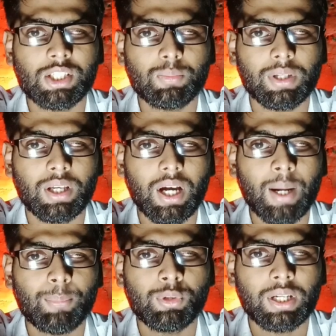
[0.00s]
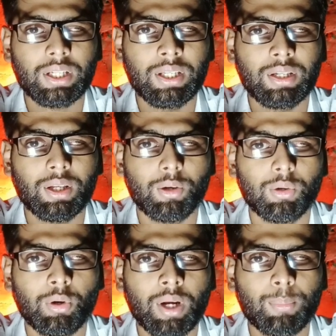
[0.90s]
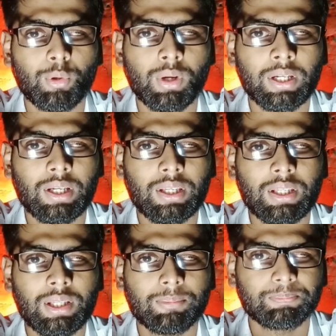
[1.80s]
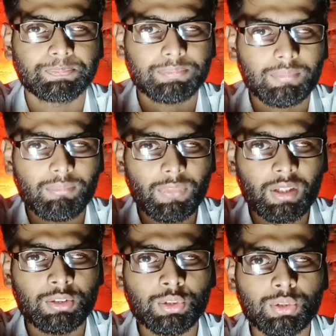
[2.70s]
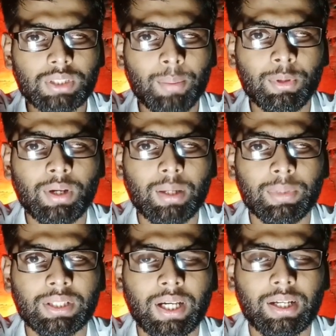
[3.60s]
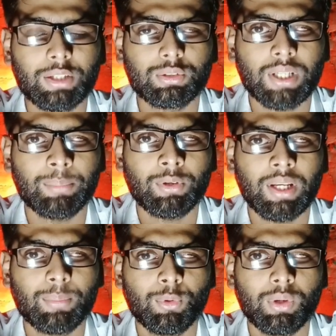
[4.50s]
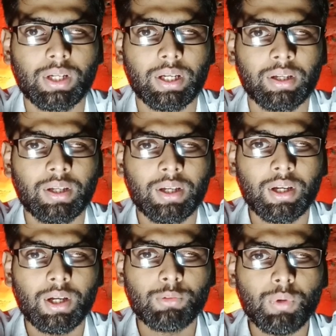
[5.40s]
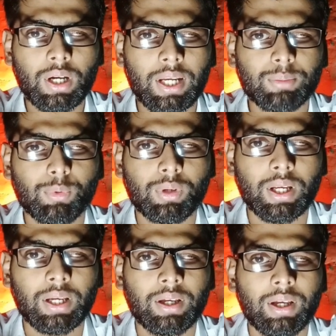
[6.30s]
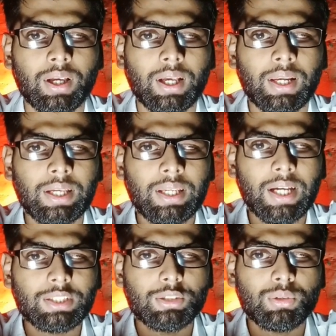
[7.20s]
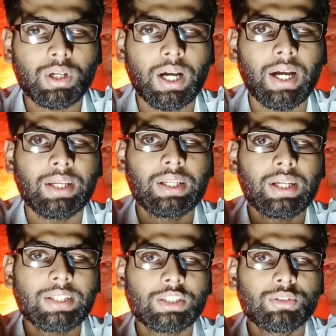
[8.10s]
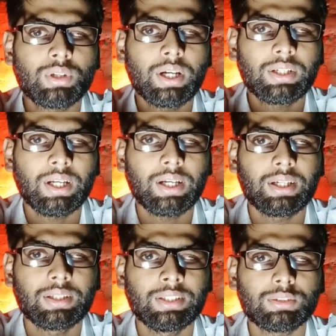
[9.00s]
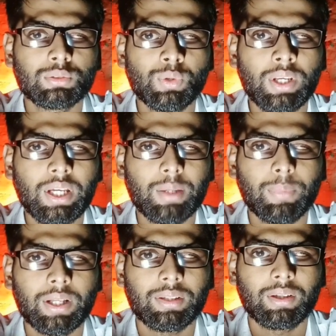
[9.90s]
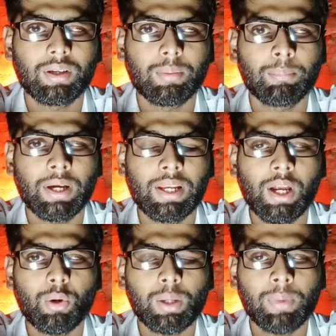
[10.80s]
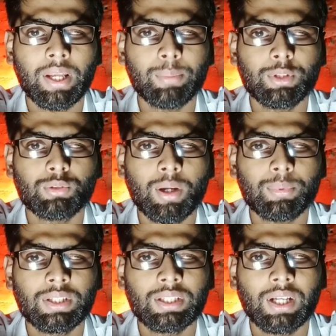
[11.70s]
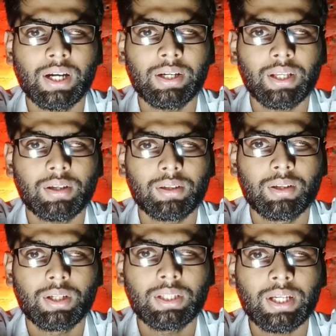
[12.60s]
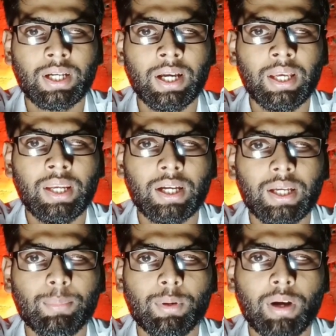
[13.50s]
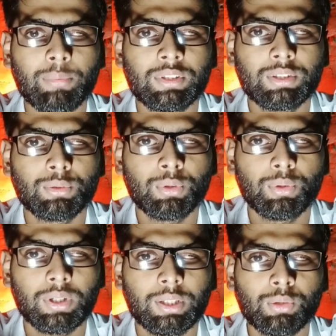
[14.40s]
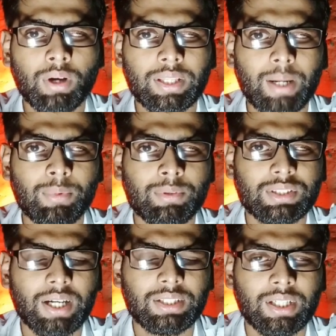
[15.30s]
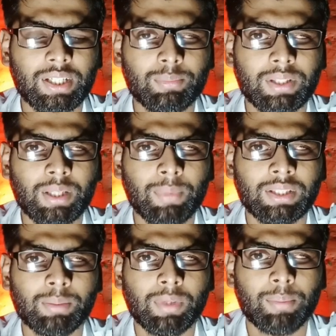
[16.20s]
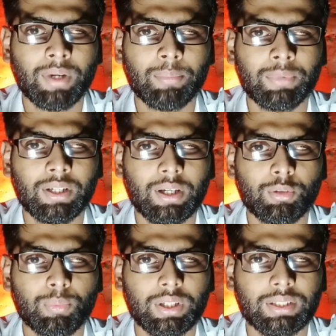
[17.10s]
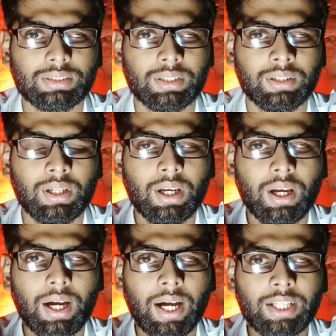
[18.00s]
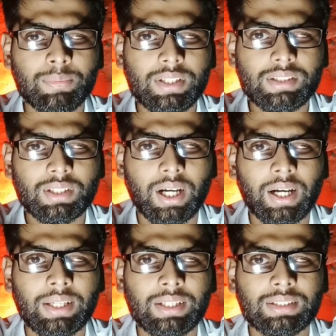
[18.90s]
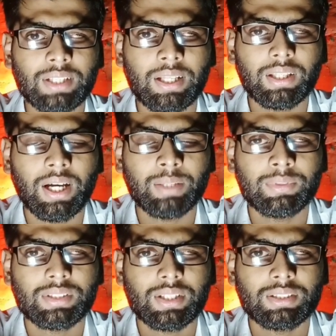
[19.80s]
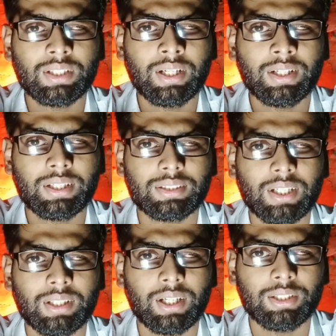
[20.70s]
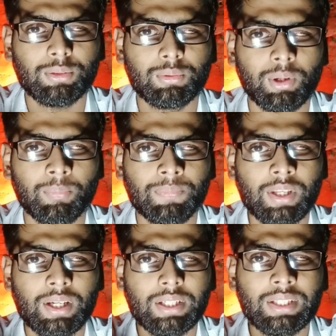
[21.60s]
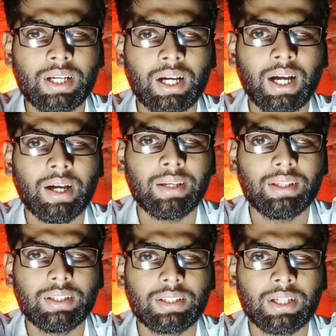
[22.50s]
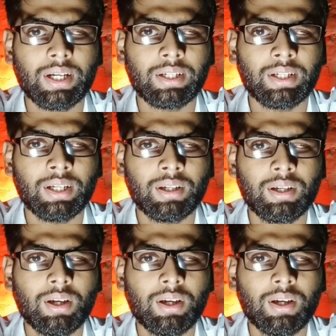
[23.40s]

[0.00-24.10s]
चीज पे आपको यकीन ना हो और आपको लगे कि जो सामने वाला बता रहा है जो सामने वाला बोल रहा है वो गलत बोल रहा है लेकिन आज की जो कहानी है आज की जो घटना है ये सुनने के बाद महिलाओं के बारे में जो आपकी ये धारणा है ये कहीं ना कहीं प्रभावित जरूर होगी तो आदाब नमस्कार जय हिंद बंदे मात्र मैं आपका अपना ठाकुर प्रखर सिंह आज मैं जिस कहानी के साथ आज मैं जिस सच्ची घटना के साथ हाजिर हुआ हूँ ये कहानी ये घटना